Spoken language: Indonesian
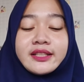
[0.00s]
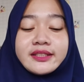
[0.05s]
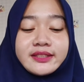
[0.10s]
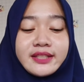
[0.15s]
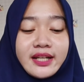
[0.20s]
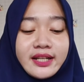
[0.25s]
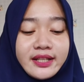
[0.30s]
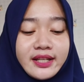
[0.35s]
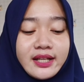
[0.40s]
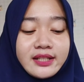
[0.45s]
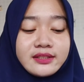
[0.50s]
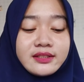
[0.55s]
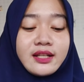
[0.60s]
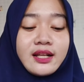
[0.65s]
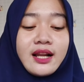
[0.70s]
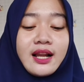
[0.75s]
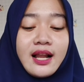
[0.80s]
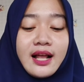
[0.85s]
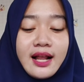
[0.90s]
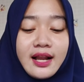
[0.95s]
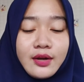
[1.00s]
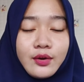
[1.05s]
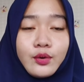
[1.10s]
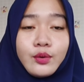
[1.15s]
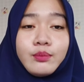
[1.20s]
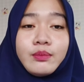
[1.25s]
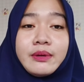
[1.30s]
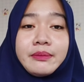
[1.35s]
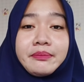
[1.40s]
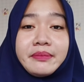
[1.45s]
Saya selalu
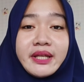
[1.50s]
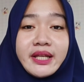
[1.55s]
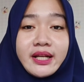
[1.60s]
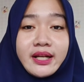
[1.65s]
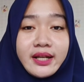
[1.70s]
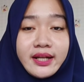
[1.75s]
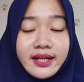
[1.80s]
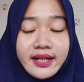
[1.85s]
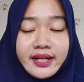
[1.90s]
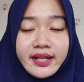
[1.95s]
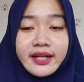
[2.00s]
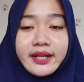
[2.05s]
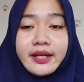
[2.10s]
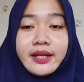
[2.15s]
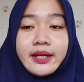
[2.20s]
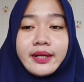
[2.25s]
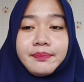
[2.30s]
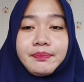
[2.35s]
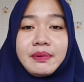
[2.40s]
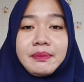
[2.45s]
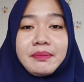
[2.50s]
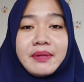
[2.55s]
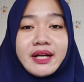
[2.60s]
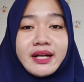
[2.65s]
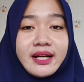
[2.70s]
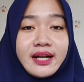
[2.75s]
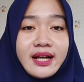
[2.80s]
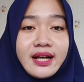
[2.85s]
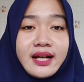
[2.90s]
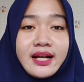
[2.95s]
memilih
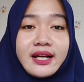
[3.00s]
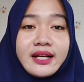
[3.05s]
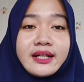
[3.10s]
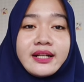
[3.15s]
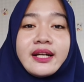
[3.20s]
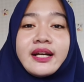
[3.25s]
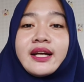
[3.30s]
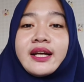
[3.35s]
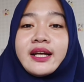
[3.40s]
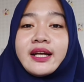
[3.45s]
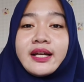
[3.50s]
pemenang